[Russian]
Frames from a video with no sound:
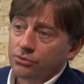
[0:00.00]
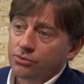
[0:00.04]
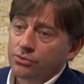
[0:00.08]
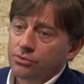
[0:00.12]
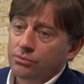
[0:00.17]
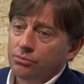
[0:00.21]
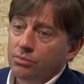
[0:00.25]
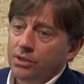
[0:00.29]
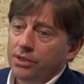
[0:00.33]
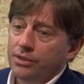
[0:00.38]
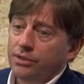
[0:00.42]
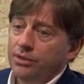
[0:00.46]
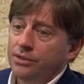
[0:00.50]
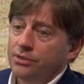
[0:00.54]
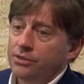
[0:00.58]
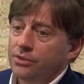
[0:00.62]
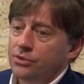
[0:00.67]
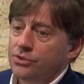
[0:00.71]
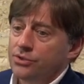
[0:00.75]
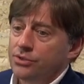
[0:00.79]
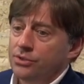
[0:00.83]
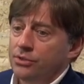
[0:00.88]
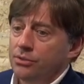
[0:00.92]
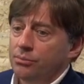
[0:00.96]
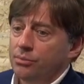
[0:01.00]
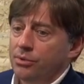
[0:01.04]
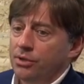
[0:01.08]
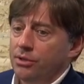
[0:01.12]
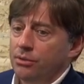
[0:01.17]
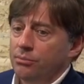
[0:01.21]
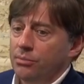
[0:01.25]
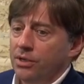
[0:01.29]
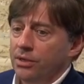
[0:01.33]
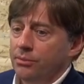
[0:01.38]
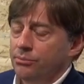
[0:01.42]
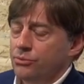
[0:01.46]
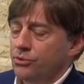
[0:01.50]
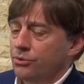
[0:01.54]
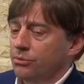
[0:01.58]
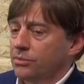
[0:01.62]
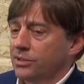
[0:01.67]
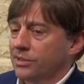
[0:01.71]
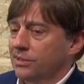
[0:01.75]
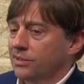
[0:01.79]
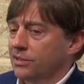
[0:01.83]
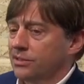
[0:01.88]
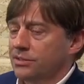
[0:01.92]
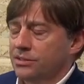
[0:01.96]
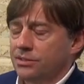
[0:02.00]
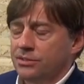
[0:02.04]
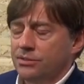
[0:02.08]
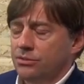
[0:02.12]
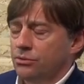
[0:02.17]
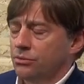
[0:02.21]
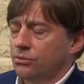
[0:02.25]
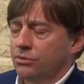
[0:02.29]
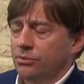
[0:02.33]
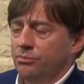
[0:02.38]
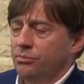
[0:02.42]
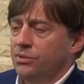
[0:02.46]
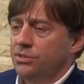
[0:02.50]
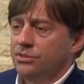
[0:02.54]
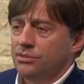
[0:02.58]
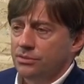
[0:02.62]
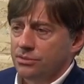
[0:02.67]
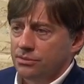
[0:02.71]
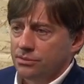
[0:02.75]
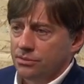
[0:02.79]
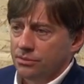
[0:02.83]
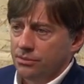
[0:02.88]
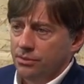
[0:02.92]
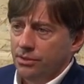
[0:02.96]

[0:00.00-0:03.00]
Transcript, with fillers: чтобы они эти решения принимали. Причем это касается не только бизнеса.